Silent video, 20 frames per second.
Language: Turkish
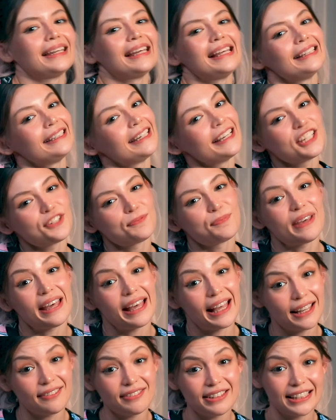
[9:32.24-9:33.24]
İlginç bir
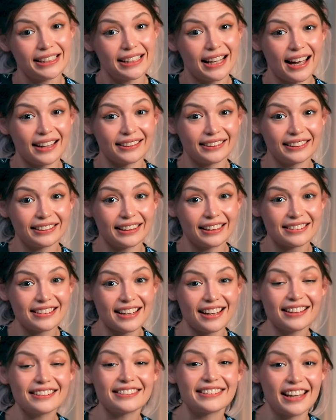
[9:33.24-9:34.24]
ev ilanıyla
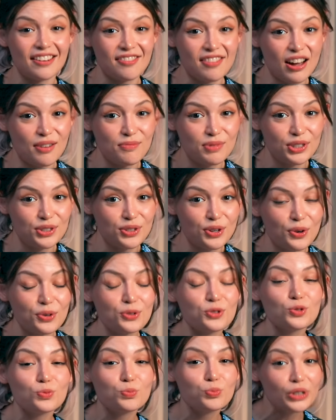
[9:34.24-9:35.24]
da devam
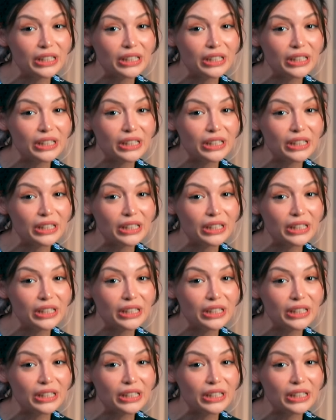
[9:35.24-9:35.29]
ediyoruz.